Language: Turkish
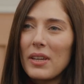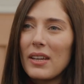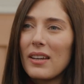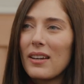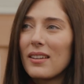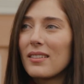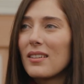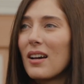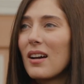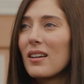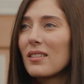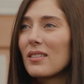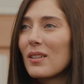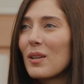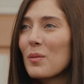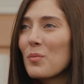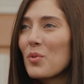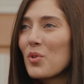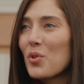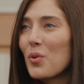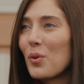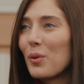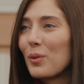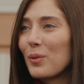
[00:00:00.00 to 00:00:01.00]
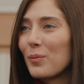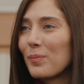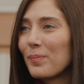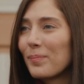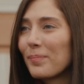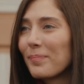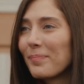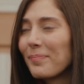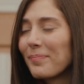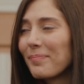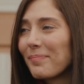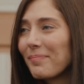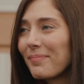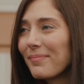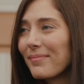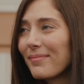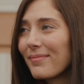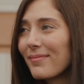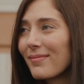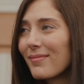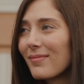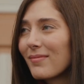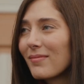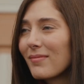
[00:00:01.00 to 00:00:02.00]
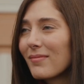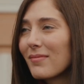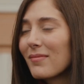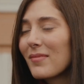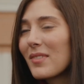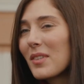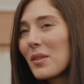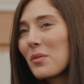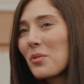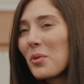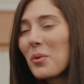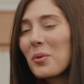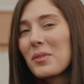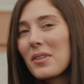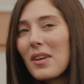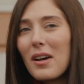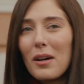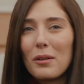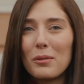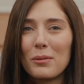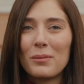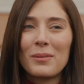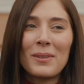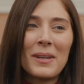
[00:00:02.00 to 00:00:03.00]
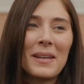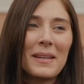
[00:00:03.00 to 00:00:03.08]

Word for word: bir kere daha hatırlamış oldum. Çok sağ olun.